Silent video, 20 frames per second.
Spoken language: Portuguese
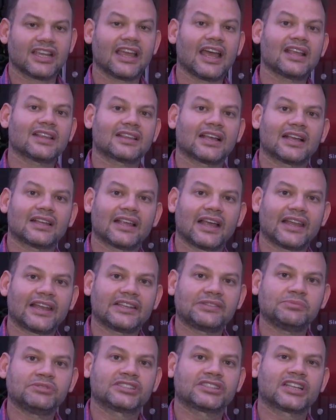Quem está na
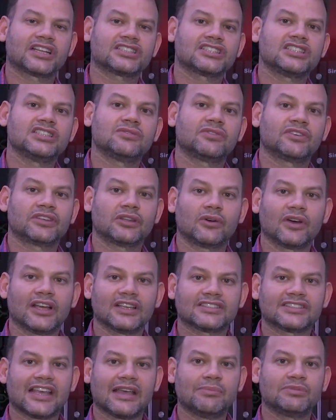área administrativa não
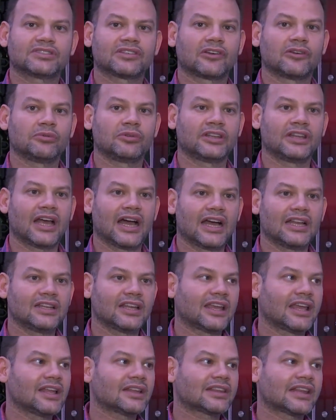recebe
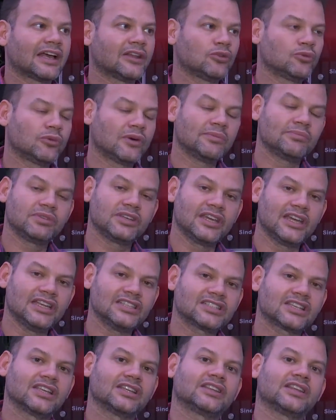insalubridade, quem está em um
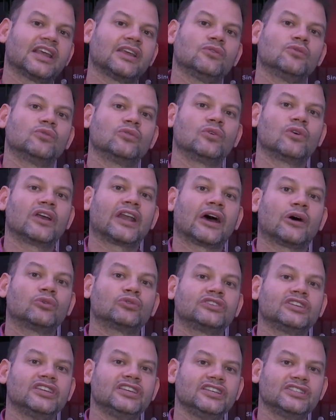ambiente que tem um
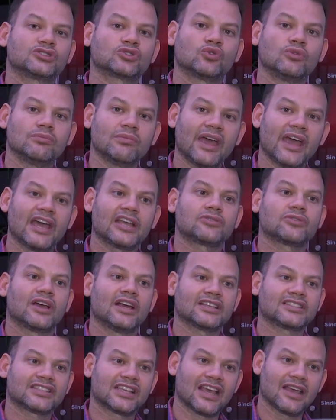grau de risco médio
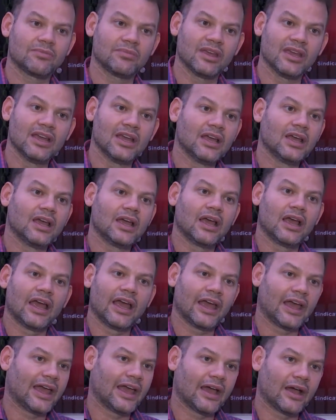recebe
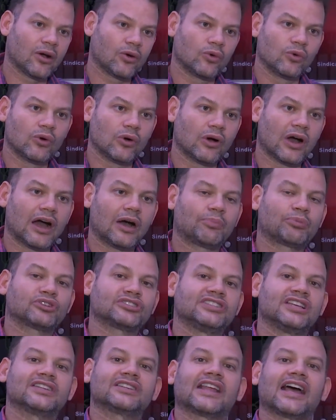é, o, a
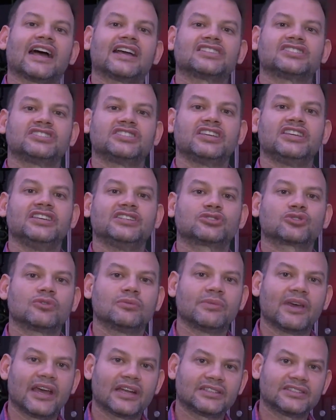porcentagem de
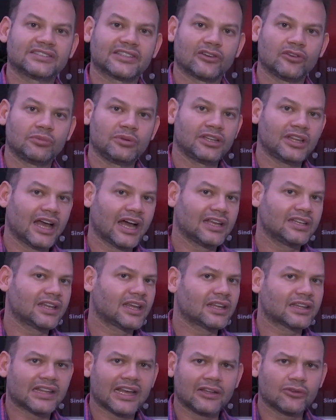risco médio de insalubridade,
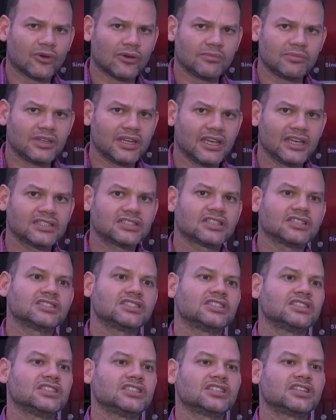que está no ambiente
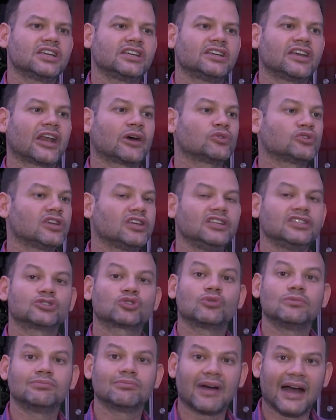de grau de
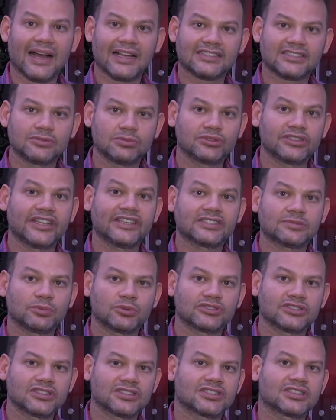risco máximo de
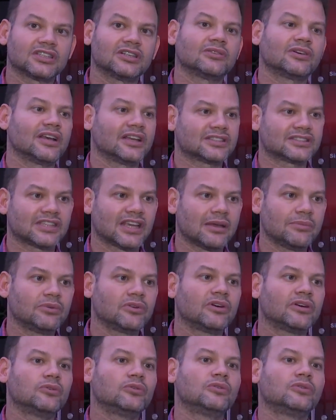exposição
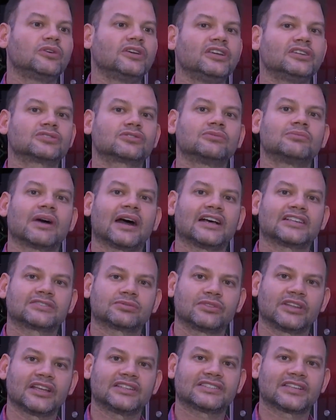recebe o, o risco
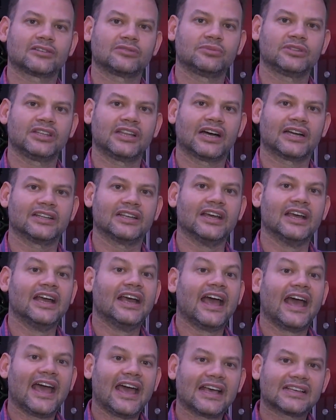máximo da insalubridade.
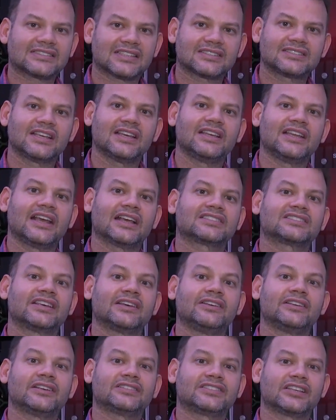Essa seria
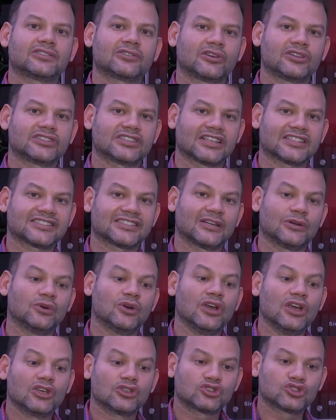a
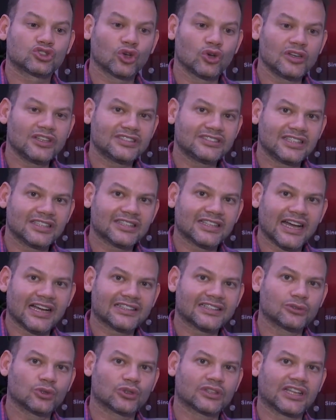setorização
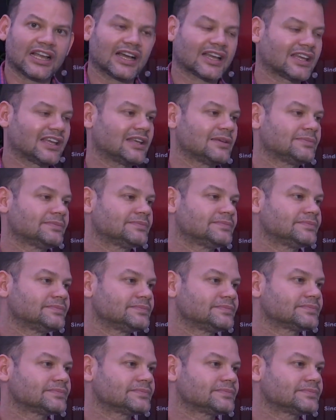solicitada no TAC. Tá